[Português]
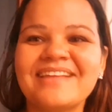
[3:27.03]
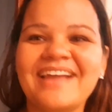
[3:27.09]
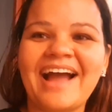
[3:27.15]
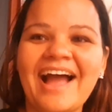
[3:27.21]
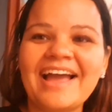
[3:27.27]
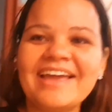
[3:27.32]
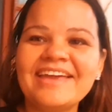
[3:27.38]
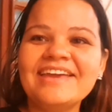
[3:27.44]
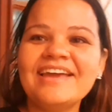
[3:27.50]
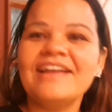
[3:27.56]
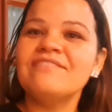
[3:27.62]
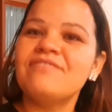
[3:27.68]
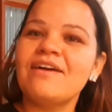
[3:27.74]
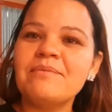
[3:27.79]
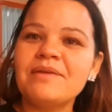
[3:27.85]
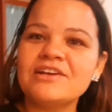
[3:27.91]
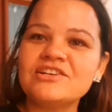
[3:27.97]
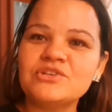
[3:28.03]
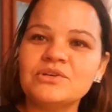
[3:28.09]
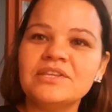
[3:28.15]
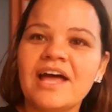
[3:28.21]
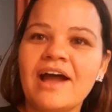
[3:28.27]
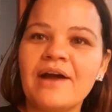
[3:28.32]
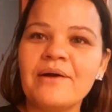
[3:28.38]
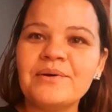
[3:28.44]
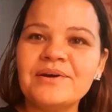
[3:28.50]
aí ele vai me
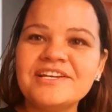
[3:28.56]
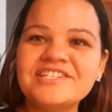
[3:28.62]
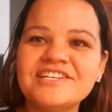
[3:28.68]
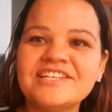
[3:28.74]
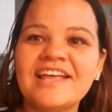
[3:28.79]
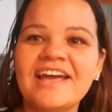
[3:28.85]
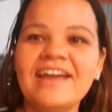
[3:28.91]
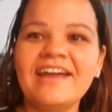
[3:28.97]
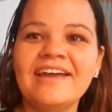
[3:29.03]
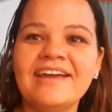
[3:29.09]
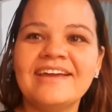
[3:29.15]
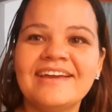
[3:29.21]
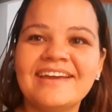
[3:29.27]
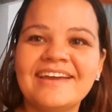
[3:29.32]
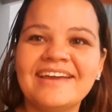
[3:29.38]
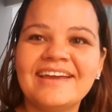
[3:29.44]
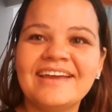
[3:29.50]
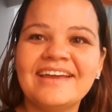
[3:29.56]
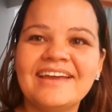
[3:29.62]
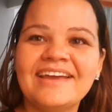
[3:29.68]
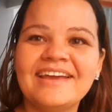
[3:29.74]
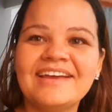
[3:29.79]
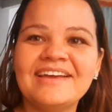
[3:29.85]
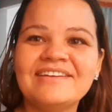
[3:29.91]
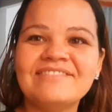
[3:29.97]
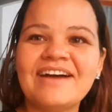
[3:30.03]
ajudar hoje, né? Não.
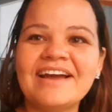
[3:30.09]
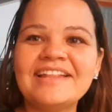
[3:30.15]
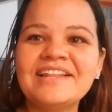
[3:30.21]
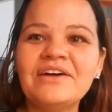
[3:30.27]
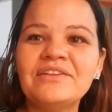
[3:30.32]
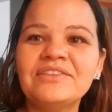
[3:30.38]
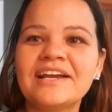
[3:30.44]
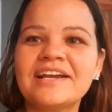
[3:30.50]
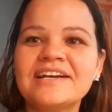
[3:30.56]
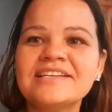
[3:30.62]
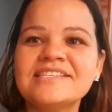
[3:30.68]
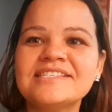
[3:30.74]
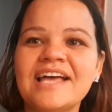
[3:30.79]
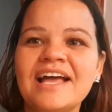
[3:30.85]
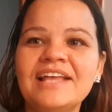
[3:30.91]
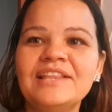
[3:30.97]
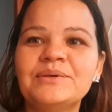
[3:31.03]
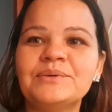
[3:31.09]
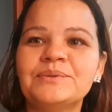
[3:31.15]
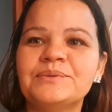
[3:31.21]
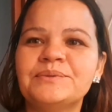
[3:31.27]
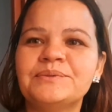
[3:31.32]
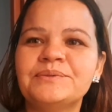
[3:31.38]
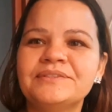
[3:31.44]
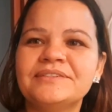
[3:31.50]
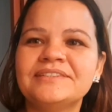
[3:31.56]
Vai não, tá
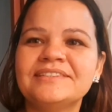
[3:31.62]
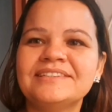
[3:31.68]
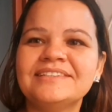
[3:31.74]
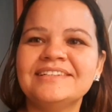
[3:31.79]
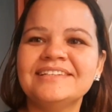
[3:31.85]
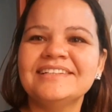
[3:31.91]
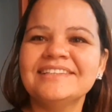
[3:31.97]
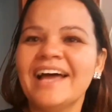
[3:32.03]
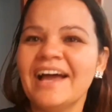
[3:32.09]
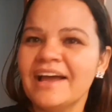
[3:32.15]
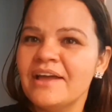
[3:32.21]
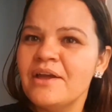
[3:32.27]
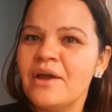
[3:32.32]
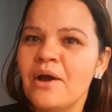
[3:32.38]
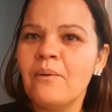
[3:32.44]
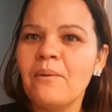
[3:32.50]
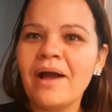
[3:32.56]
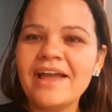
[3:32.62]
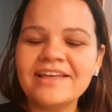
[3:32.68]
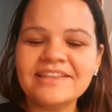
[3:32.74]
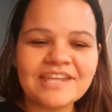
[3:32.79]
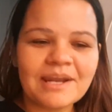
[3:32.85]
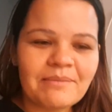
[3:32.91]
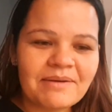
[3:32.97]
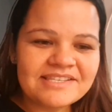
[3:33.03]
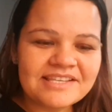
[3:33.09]
cansado? Tá. Uai,
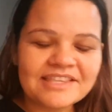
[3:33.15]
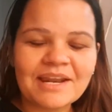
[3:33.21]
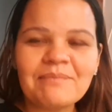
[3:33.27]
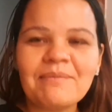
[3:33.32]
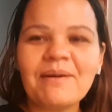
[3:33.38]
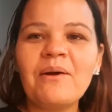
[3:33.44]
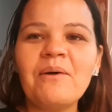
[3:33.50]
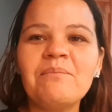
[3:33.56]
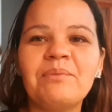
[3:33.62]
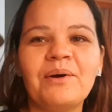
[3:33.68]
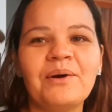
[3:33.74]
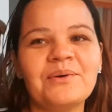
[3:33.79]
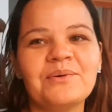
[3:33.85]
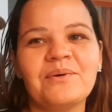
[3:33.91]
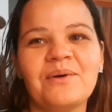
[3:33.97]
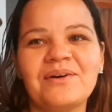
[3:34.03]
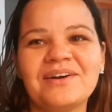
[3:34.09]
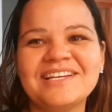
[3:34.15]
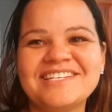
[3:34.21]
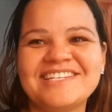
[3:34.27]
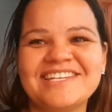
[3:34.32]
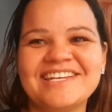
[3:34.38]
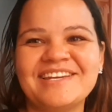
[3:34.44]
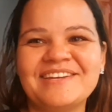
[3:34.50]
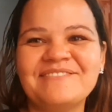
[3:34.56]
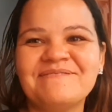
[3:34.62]
André, mas você trabalhou pouco
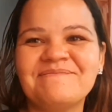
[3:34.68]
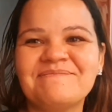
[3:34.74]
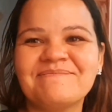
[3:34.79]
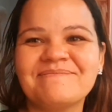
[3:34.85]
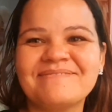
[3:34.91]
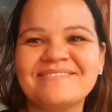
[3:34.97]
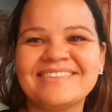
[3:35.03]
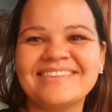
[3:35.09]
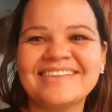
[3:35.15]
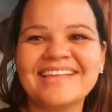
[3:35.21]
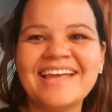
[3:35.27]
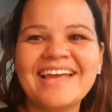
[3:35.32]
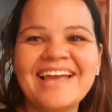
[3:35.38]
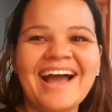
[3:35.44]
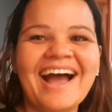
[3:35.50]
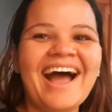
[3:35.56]
hoje. E onde? Antes de ontem.